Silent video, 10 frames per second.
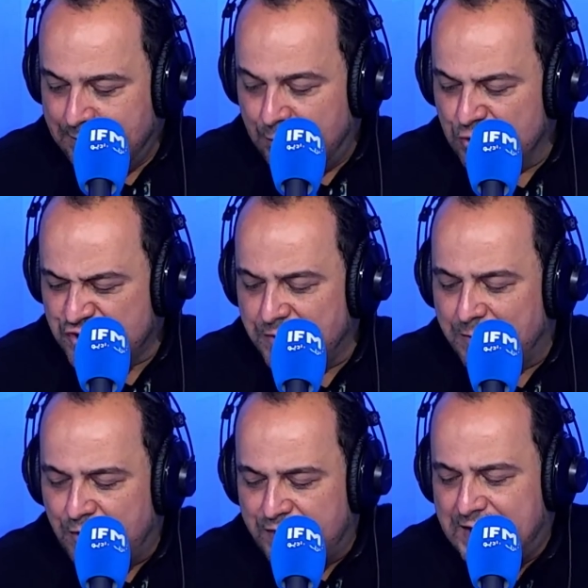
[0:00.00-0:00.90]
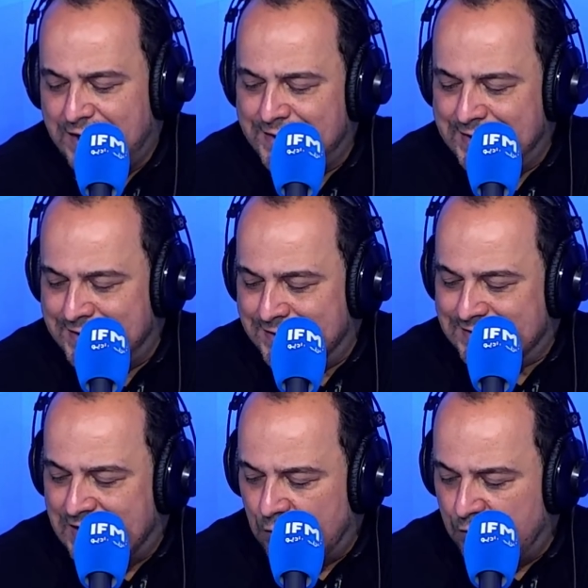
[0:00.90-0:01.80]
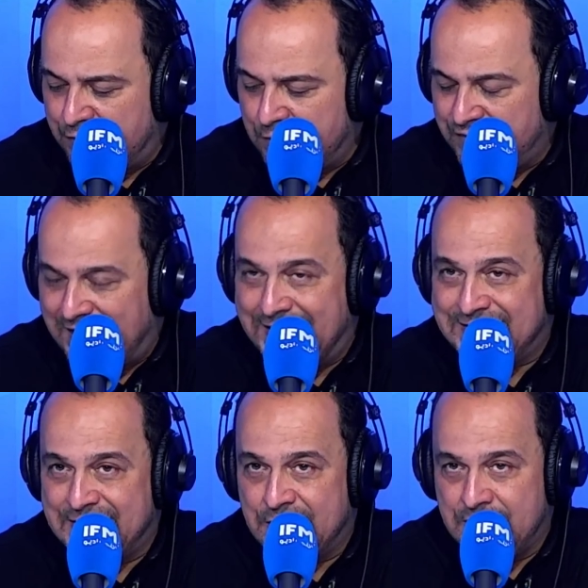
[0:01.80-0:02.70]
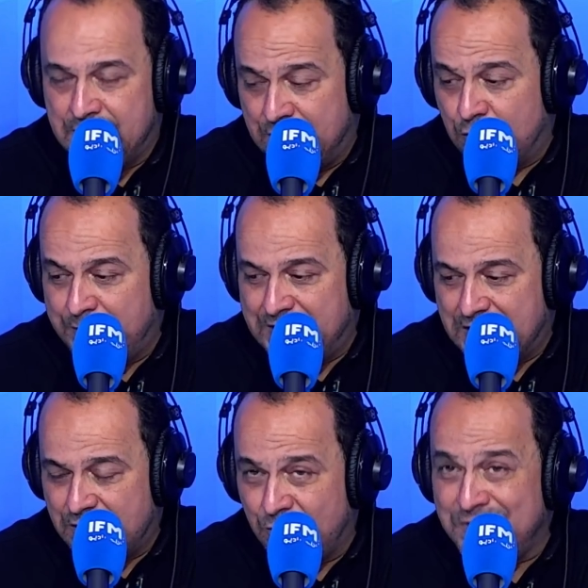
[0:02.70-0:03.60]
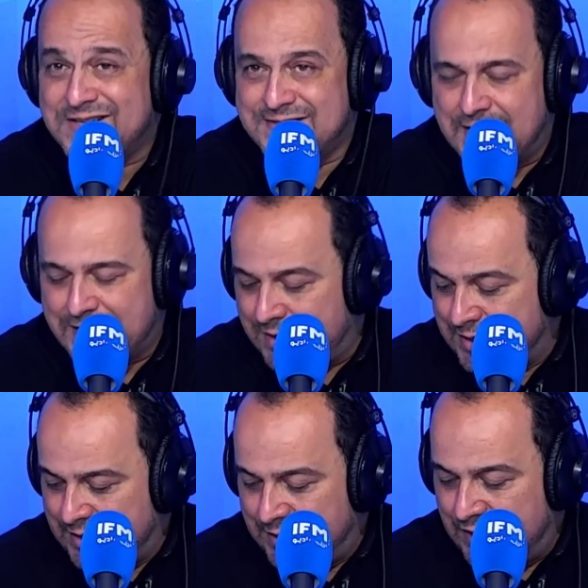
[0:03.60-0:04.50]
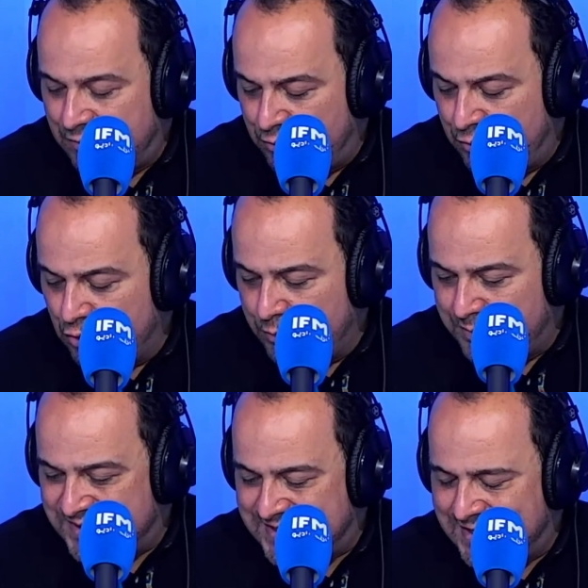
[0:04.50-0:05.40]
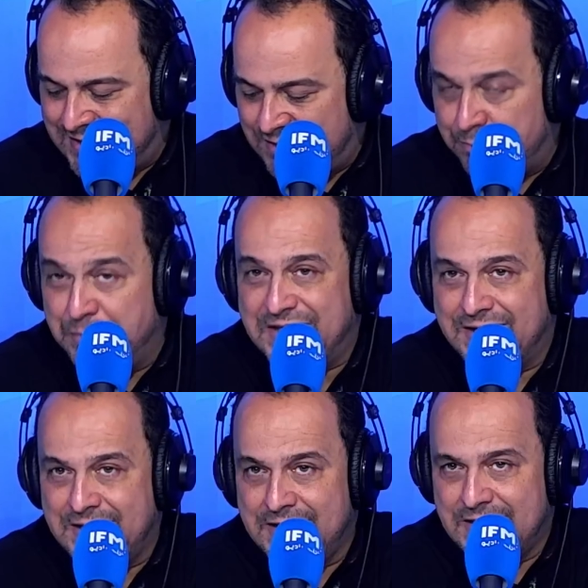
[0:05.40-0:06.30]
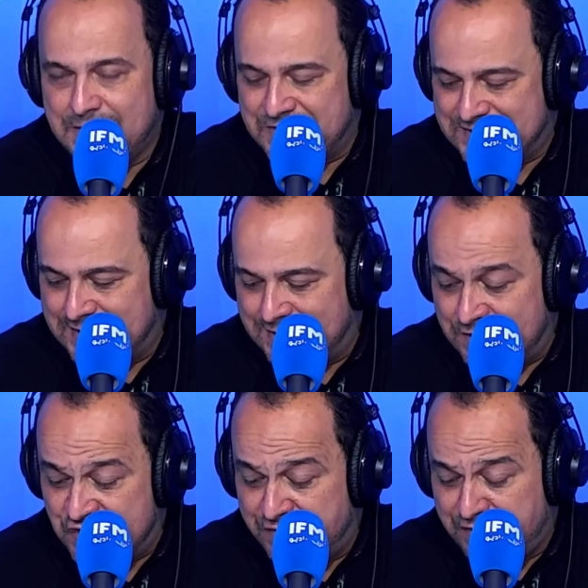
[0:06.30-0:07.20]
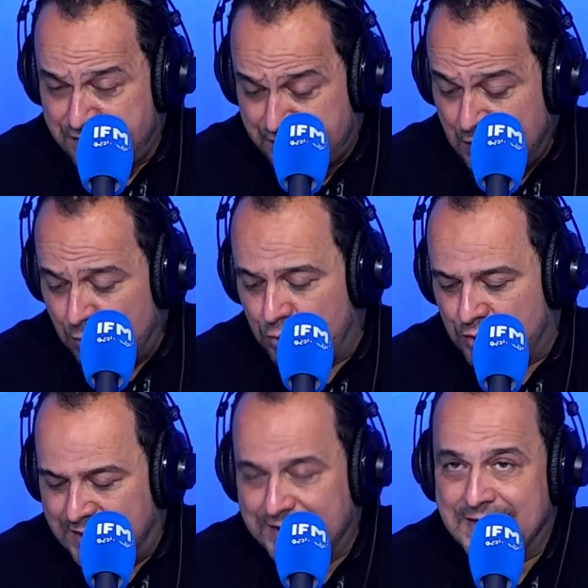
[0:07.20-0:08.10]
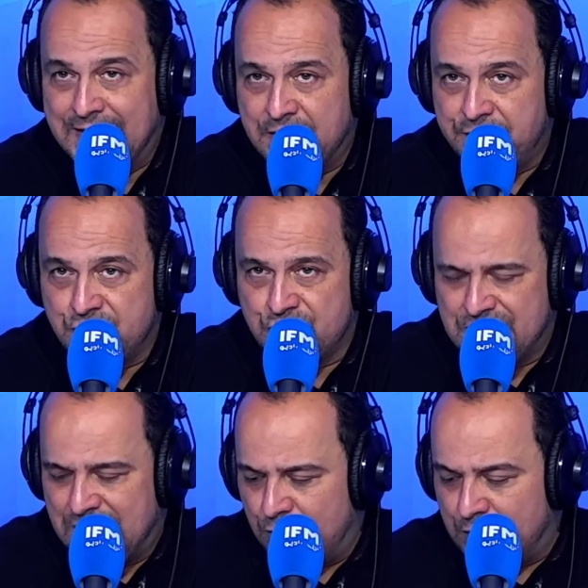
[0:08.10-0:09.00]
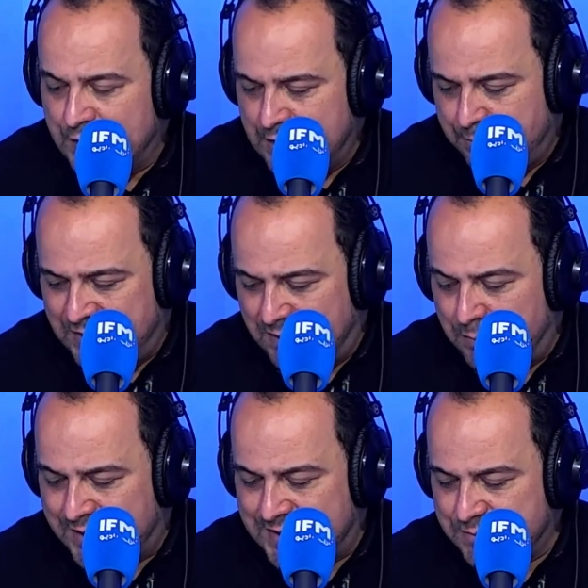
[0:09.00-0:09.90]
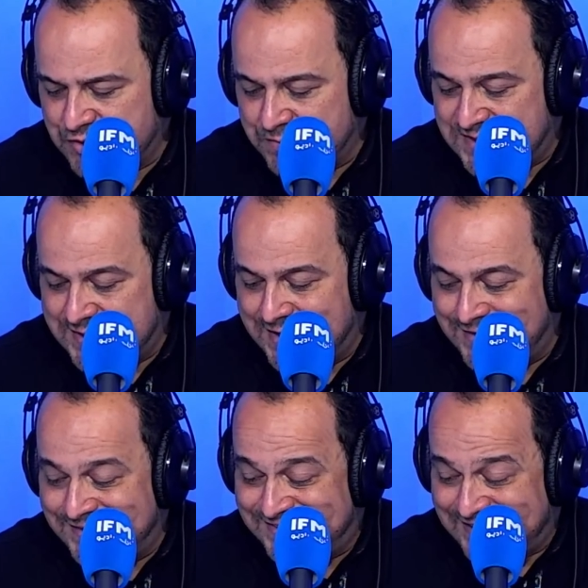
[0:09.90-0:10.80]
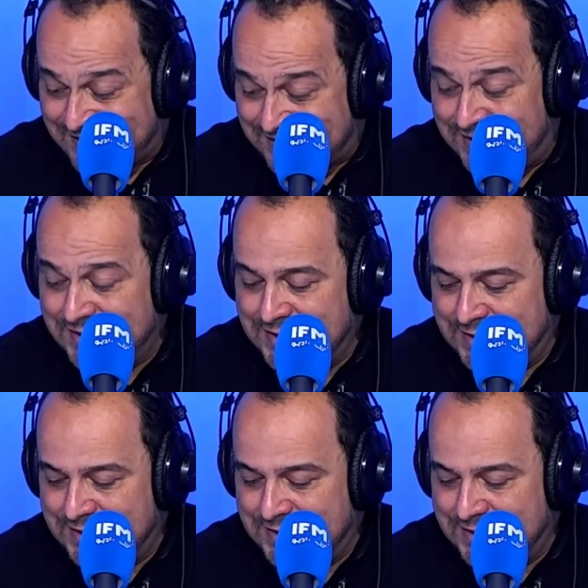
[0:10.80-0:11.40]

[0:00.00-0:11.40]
ماهوش من المواضيع اللي نطرحوا فيهم في حياتنا اليومية ويا خسارة لأنه اليوم المسائل البيئية المسائل الجفاف وكنا حكينا عليها في الجزء الأول من البرنامج مسائل الطاقة